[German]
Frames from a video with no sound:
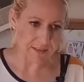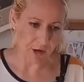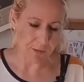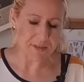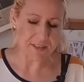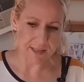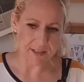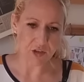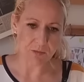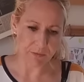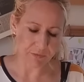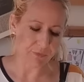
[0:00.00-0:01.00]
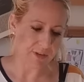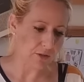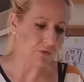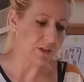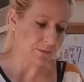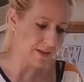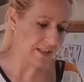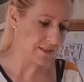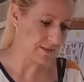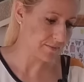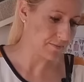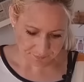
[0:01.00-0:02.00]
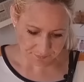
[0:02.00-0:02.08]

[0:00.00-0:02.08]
Ich glaube, es sind 1,5 Kilo in dem Netz.